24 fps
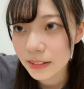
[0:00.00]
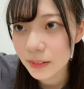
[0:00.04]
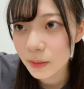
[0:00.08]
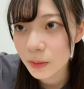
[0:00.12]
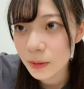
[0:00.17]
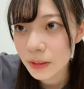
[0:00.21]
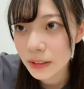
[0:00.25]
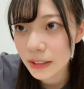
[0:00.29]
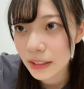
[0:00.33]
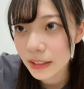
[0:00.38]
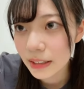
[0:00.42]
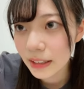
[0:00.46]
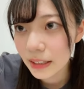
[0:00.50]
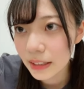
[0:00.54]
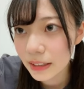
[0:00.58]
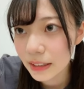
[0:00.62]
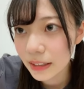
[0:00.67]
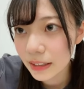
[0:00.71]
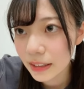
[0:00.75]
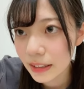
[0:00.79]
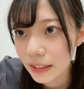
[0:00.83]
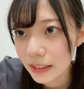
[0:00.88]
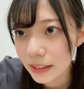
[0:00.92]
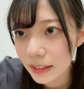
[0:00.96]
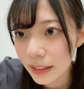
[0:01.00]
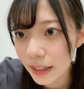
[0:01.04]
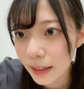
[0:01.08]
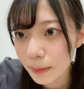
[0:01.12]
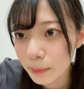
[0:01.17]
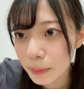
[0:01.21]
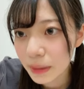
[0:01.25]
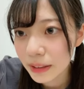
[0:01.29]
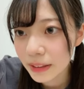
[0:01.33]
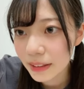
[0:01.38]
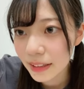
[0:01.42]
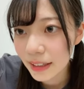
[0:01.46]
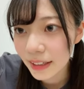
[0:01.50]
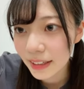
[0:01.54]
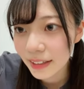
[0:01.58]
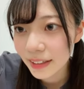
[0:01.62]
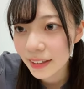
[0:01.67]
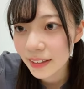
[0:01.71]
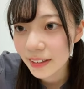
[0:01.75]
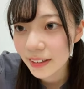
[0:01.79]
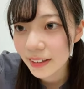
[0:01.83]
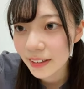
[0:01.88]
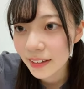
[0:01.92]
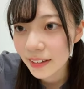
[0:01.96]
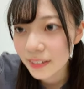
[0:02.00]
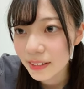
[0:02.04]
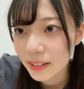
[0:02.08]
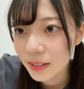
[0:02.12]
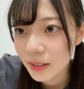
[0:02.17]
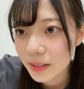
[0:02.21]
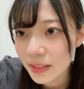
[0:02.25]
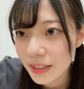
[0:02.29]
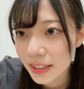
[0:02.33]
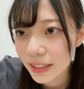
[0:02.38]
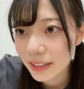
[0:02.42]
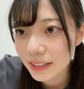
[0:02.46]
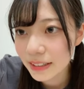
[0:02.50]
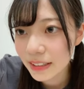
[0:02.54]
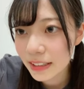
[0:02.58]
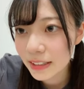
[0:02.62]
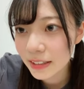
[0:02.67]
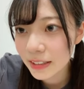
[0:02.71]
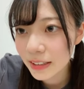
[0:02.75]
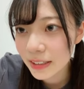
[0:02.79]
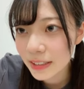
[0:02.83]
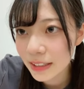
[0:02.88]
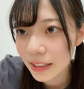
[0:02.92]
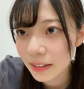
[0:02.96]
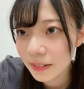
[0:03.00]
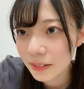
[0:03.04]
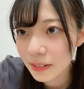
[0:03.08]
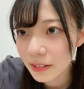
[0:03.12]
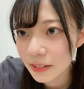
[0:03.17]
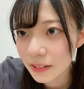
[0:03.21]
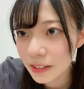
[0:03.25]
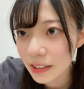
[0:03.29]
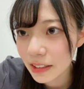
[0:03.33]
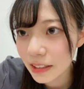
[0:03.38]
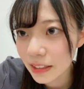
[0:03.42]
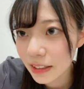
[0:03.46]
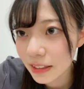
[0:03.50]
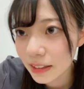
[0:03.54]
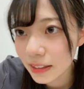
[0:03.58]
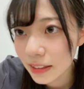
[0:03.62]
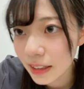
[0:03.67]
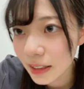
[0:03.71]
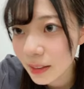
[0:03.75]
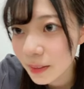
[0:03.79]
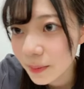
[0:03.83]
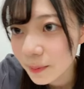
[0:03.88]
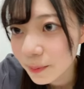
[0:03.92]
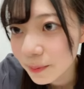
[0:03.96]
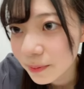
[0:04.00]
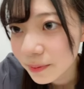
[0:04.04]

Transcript: 教えていただいて待ってりゅうさずっとさこれ読んでなかった